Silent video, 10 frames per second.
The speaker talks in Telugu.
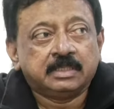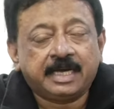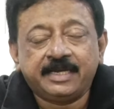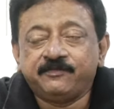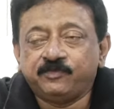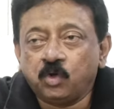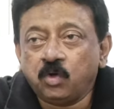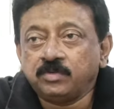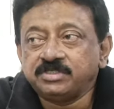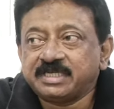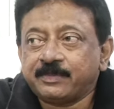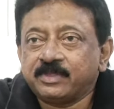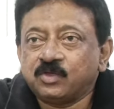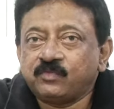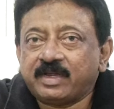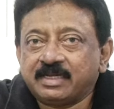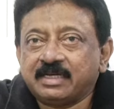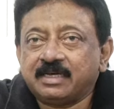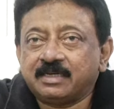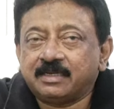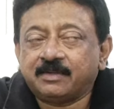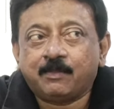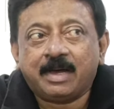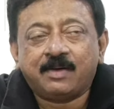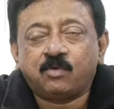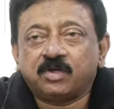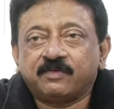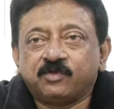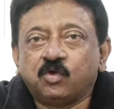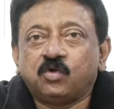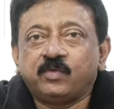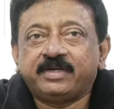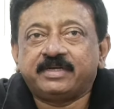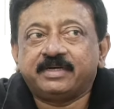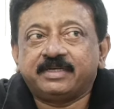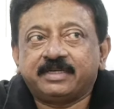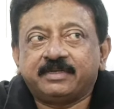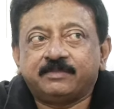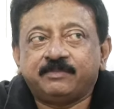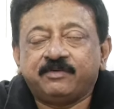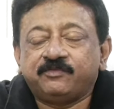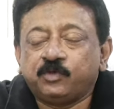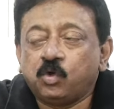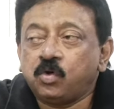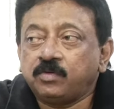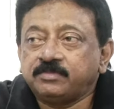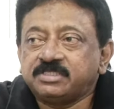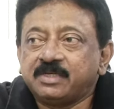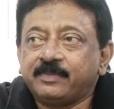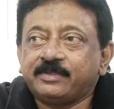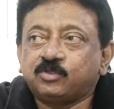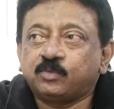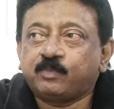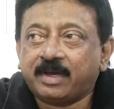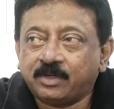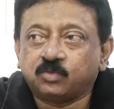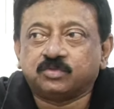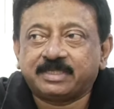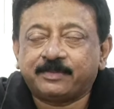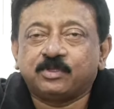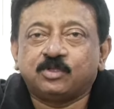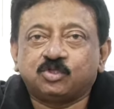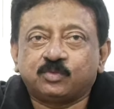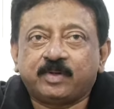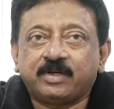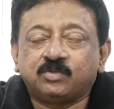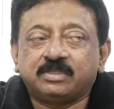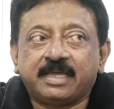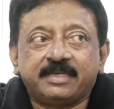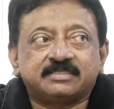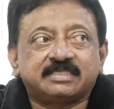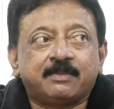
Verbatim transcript: కానీ వ్యూహం శపథం వెనకాల మా ఒక వ్యూహం ఏంటంటే మేము వ్యూహం సినిమాతో పాటు శపథంతో పాటు దానికి